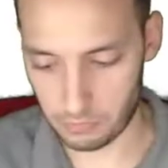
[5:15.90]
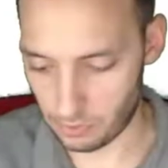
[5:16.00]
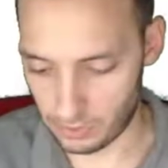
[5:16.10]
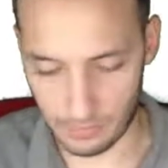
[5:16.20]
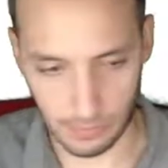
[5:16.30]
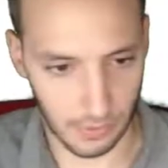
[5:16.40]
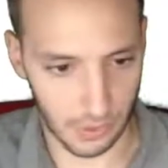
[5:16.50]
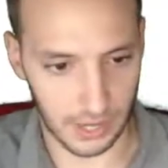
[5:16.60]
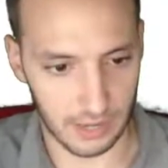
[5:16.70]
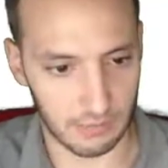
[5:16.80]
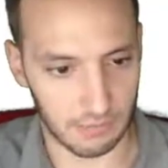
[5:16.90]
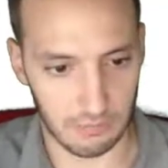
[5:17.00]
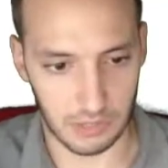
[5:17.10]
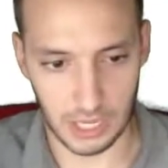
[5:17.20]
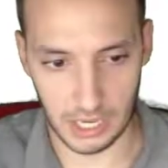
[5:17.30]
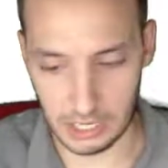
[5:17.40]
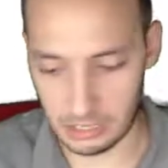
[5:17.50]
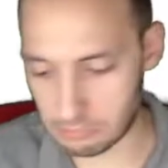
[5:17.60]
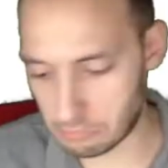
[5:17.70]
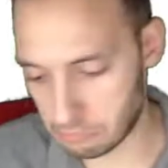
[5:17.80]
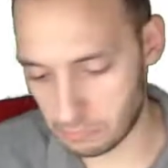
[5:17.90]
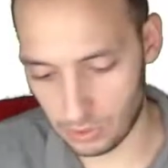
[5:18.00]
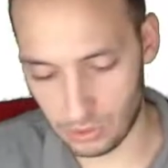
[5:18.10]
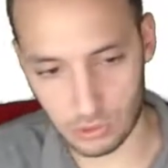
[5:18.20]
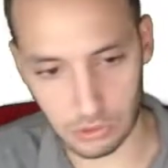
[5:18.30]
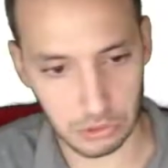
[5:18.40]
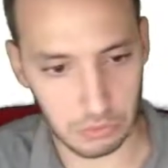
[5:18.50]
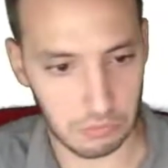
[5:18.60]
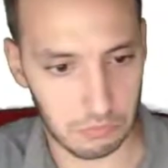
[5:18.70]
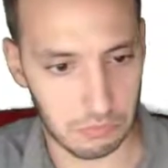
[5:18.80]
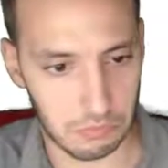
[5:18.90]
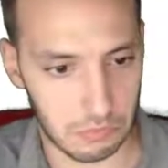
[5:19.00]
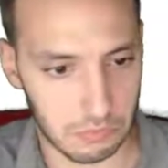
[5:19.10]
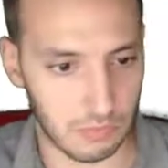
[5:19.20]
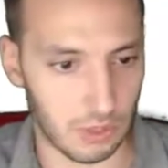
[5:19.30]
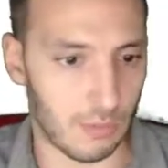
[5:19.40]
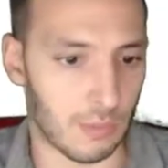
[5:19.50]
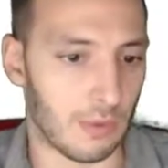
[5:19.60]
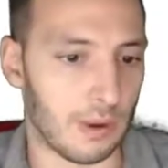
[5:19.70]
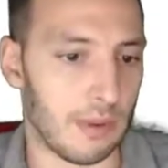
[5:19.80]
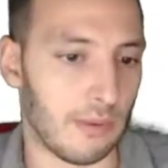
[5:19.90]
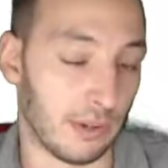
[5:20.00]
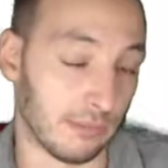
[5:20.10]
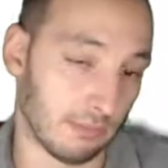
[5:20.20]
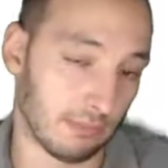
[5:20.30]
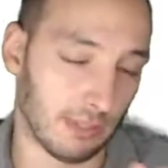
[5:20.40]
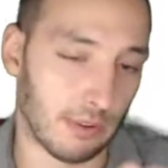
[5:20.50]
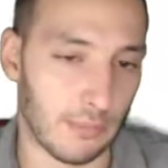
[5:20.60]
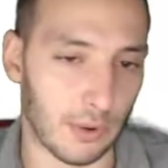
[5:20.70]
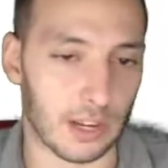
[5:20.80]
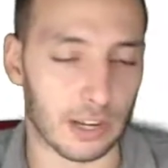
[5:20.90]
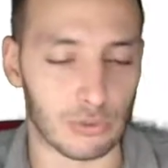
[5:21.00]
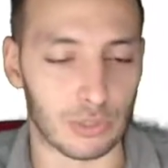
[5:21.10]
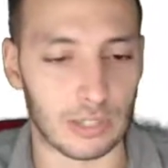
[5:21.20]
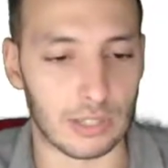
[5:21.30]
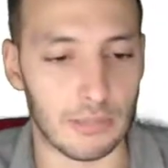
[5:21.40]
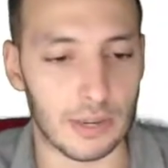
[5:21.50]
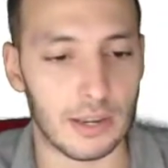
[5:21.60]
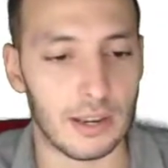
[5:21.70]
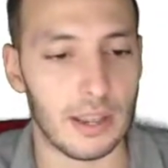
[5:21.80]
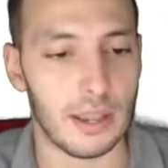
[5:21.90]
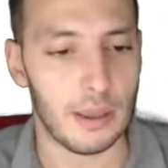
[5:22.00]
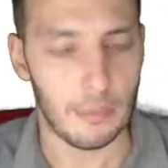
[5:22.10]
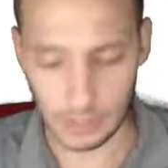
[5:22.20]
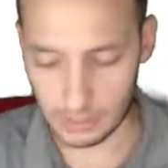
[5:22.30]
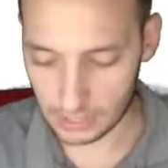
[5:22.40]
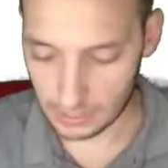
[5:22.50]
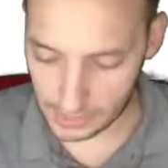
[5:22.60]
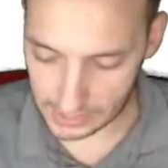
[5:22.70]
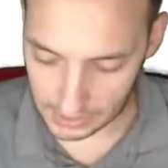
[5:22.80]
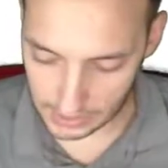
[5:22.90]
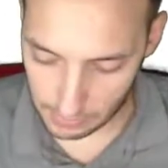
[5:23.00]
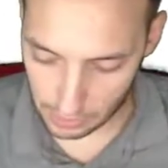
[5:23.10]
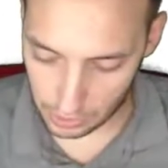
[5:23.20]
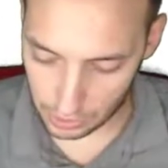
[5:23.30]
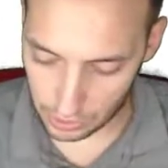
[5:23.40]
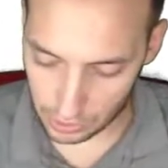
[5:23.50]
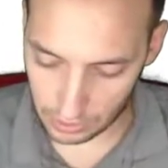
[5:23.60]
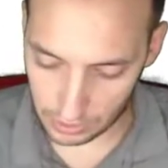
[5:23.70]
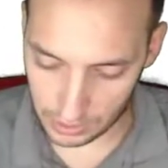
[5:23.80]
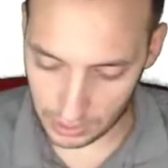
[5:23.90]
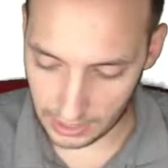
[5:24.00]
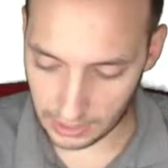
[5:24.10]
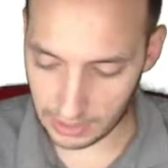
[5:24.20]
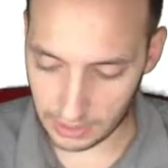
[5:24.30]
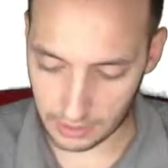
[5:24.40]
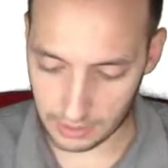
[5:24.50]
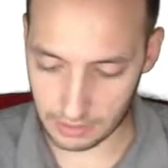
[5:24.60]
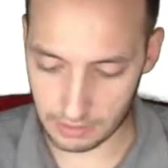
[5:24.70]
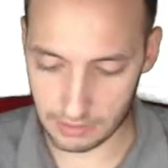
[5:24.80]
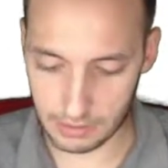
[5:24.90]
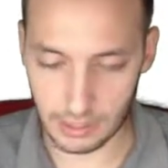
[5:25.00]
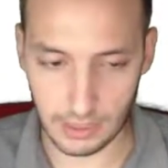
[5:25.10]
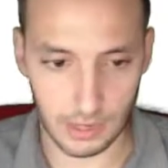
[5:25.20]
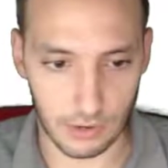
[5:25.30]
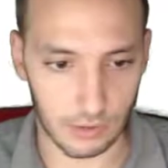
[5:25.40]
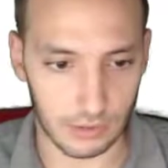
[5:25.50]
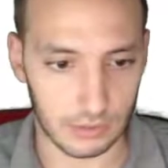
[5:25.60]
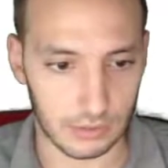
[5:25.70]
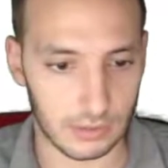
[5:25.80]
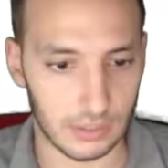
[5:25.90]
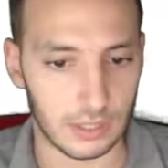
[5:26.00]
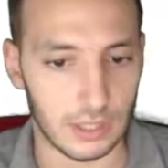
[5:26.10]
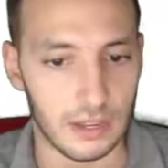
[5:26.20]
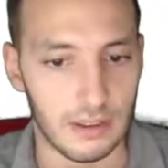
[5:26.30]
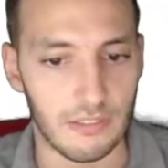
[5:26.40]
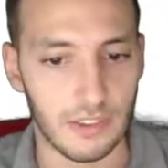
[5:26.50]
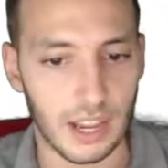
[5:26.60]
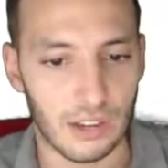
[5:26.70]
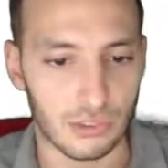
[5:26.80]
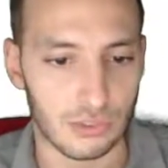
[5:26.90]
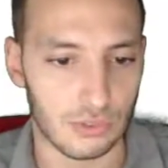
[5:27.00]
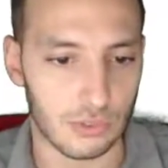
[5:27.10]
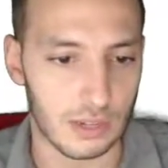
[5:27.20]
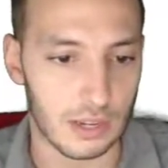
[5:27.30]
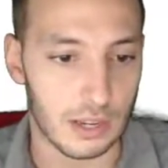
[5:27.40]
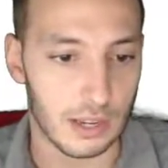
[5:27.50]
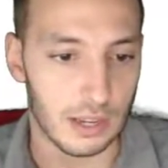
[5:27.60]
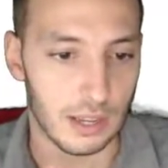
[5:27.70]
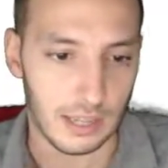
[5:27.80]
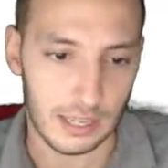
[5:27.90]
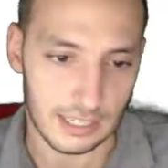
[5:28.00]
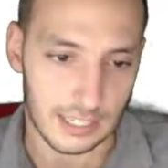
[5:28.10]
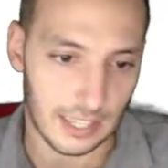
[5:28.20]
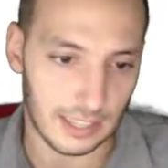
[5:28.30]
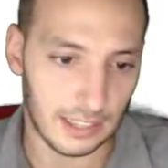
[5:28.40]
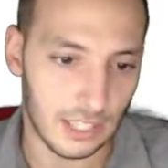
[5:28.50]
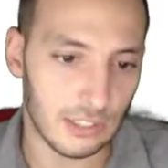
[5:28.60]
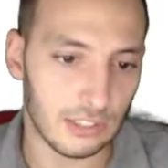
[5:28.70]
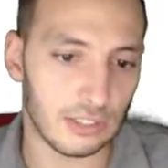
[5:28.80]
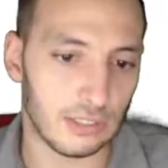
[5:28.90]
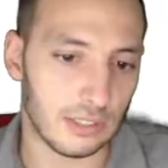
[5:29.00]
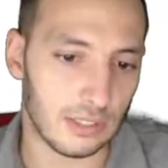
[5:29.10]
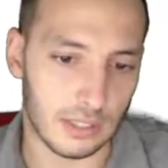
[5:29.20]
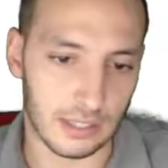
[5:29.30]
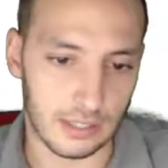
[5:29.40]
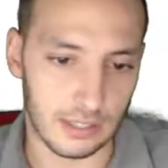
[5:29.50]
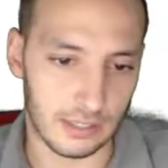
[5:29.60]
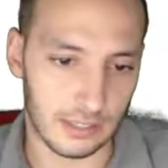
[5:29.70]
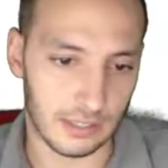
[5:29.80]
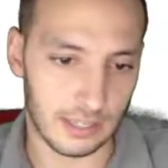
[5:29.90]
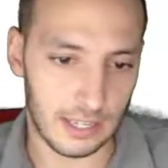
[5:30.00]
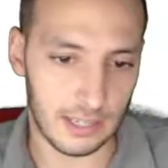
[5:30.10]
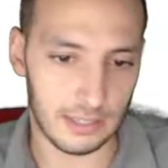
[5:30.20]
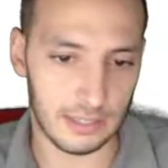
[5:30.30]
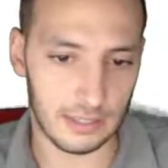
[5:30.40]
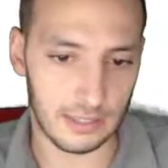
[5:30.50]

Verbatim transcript: podemos poner 10, 2, ningún problema. Bueno, debería poner el resultado también. Pero, ¿qué pasa si pongo yo 10 y 0? Fijaos. Exception eh, tal